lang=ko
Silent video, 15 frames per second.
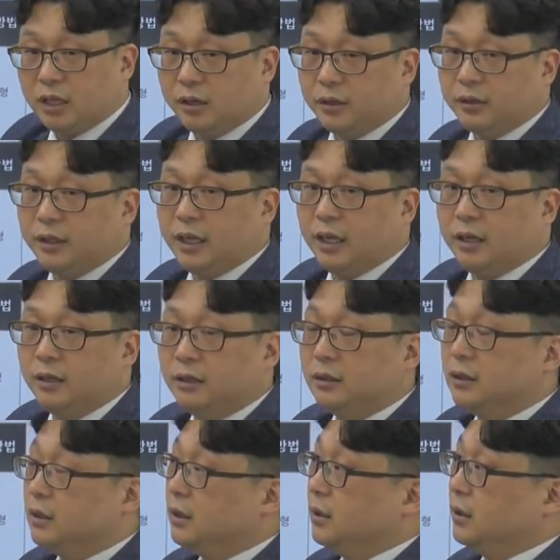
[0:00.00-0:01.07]
될 건데,
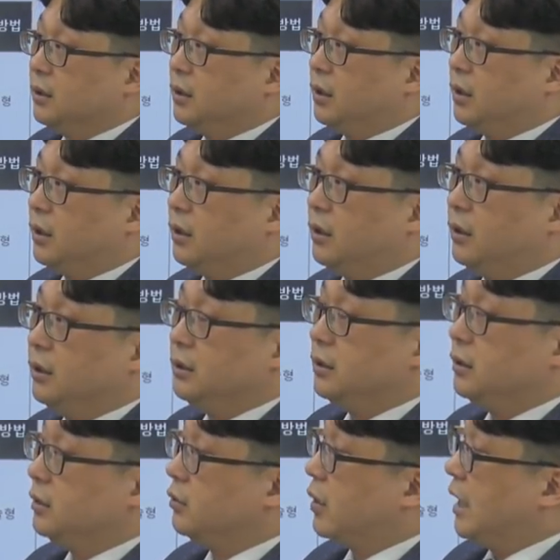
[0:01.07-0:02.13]

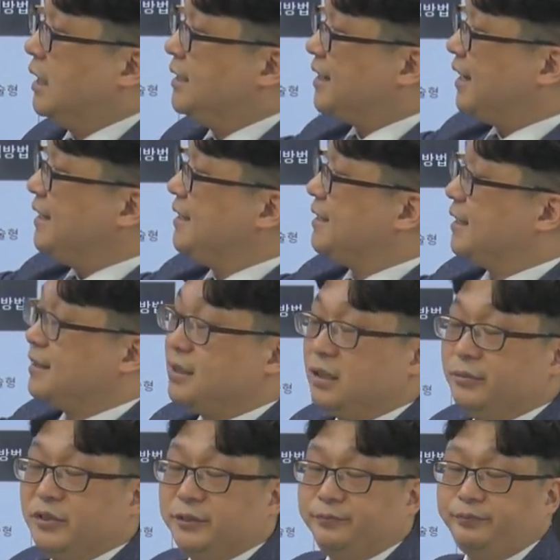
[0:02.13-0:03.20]
관리사 2차
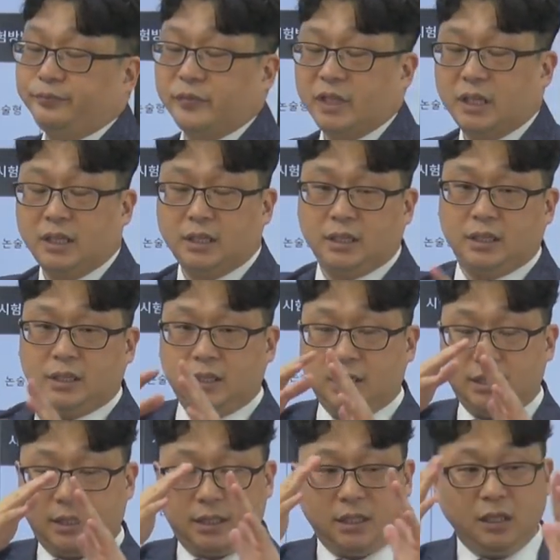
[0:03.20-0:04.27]
시험은
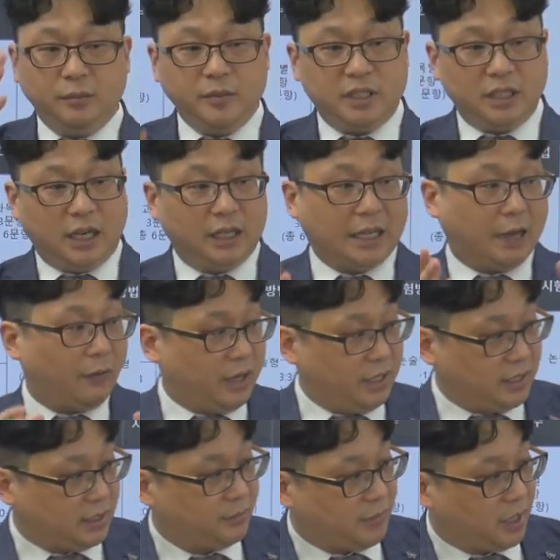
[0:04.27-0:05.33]
시험지가 나와
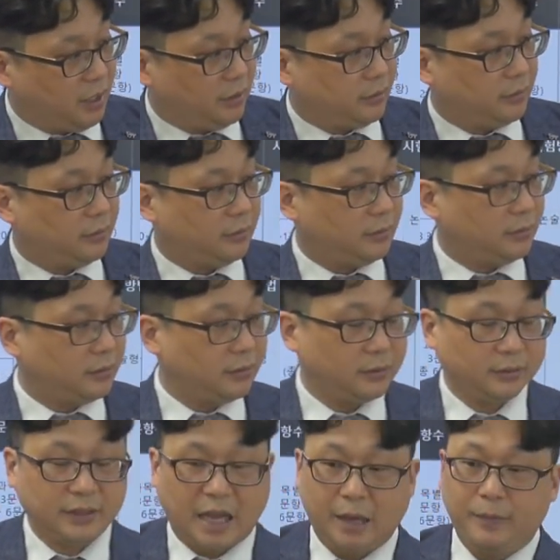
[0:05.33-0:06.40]
있으면
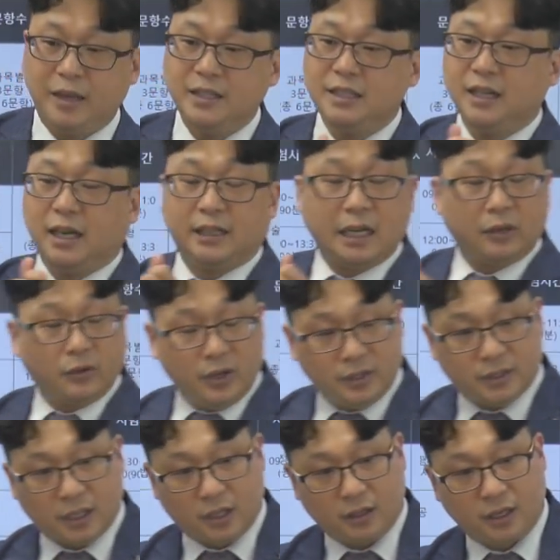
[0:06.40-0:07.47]
답안지가 따로
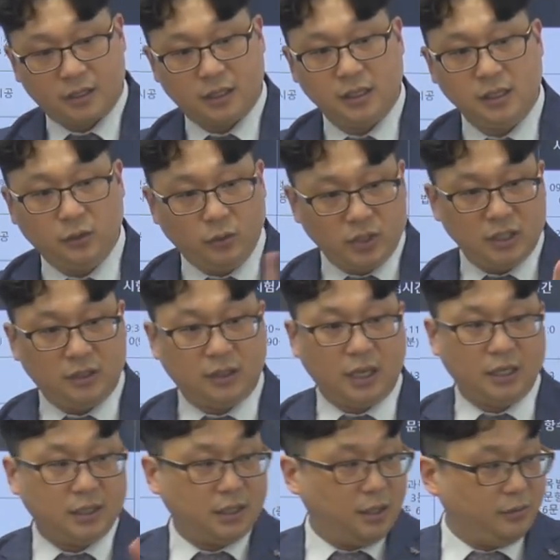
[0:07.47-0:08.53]
있어요. 그래서 1교시
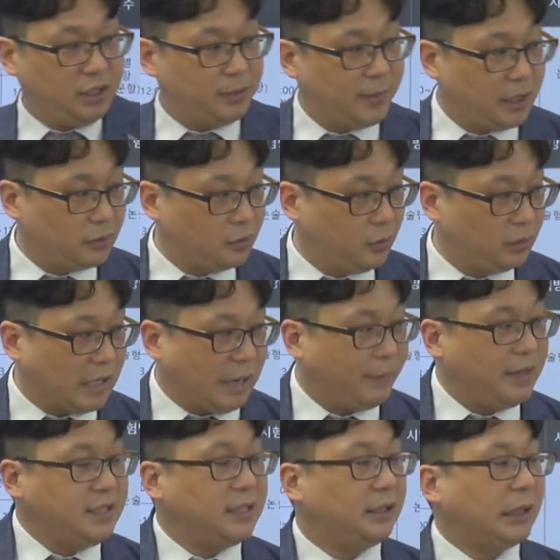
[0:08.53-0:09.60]
때 시험지 받고
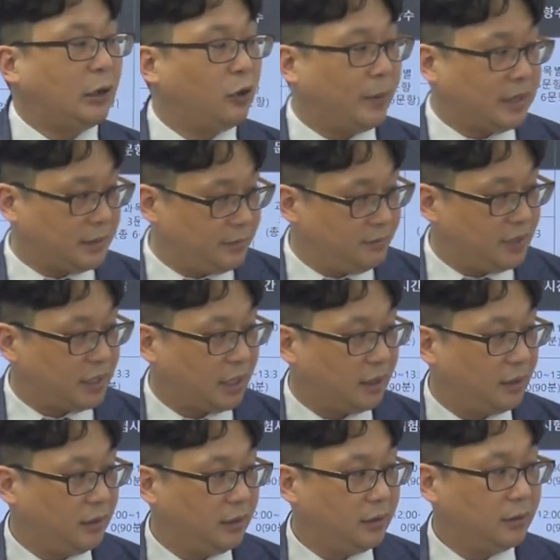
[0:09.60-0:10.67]
답안지를 따로 받습니다.
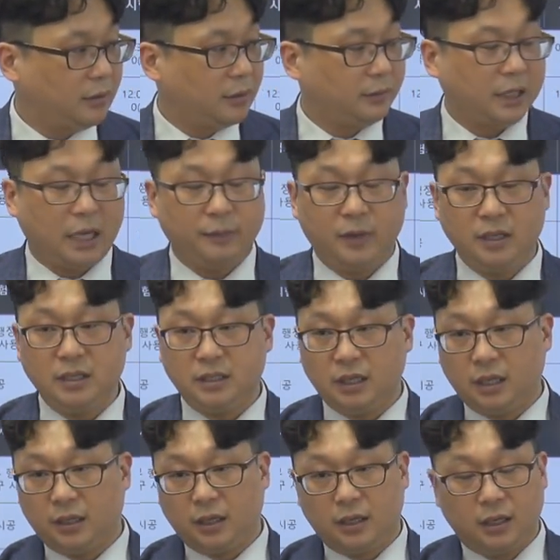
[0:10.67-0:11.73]
그럼
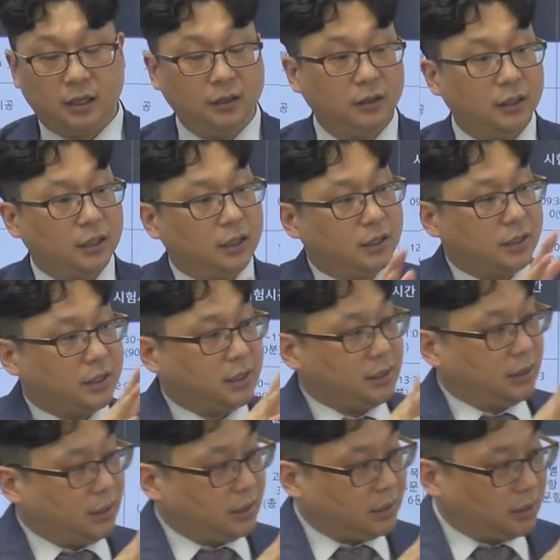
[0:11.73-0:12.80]
답안지에다가
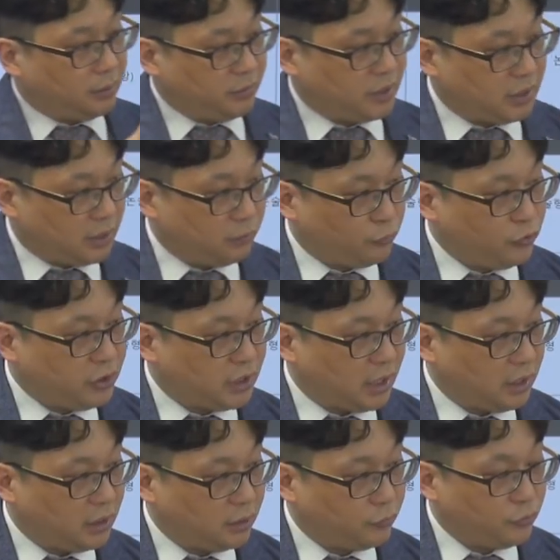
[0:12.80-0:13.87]
실기시험지에 문제
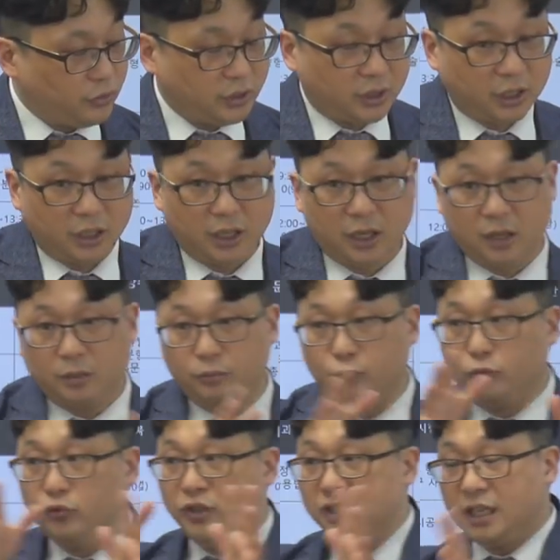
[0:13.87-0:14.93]
있는
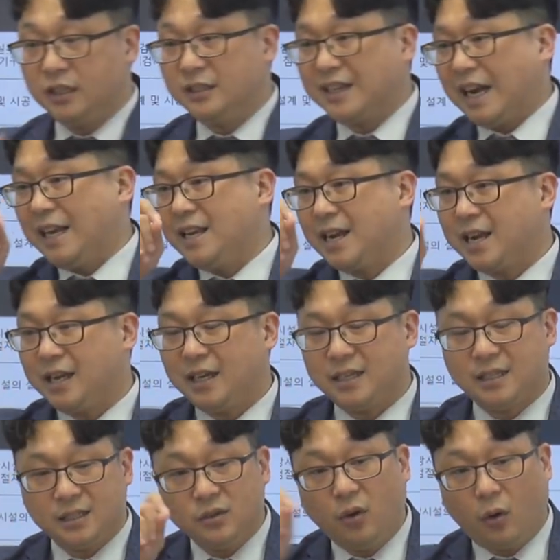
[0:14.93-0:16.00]
문제를 간략하게
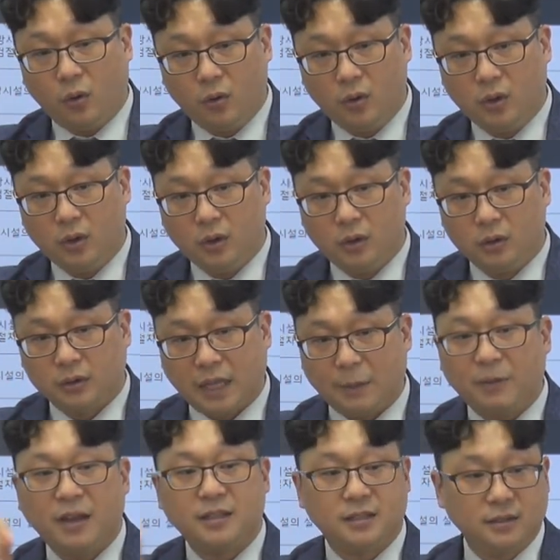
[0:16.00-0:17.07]
쓰고
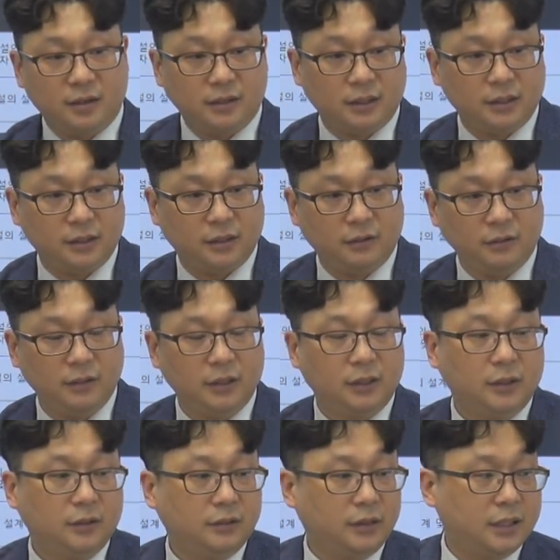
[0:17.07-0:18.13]
답까지 쓰거든요.
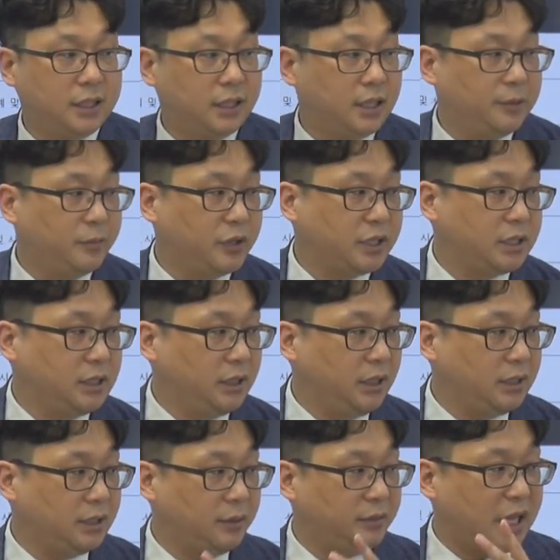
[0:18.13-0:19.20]
근데 제가 뭐
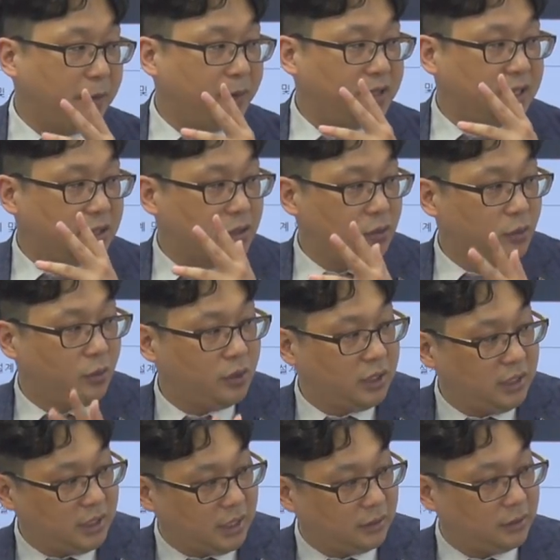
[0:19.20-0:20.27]
실기시험 답안 작성
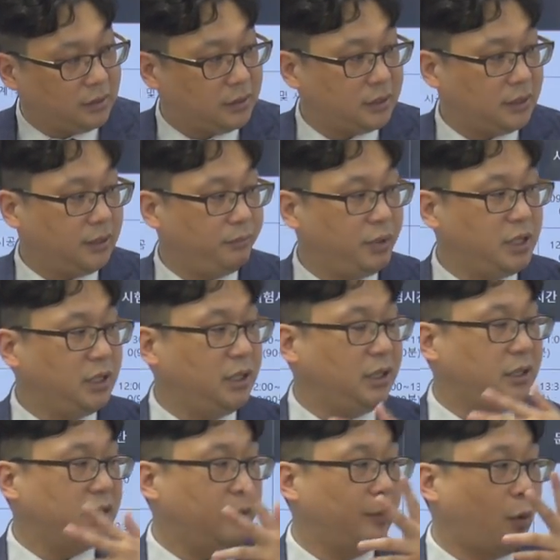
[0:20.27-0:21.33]
요령이라든지
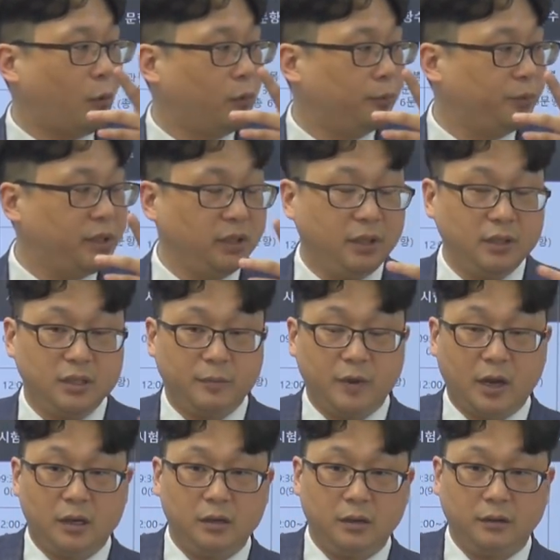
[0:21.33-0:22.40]
필기시험에
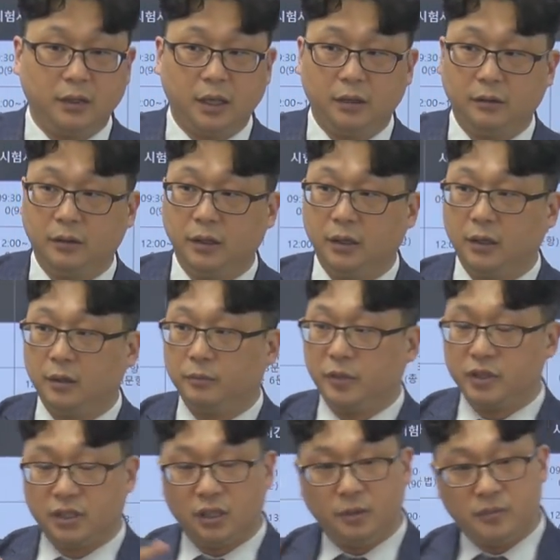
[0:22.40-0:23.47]
관련된 뭐
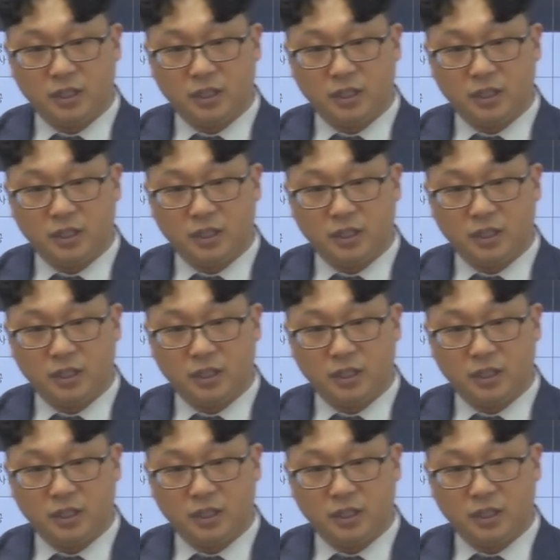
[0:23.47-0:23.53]
시험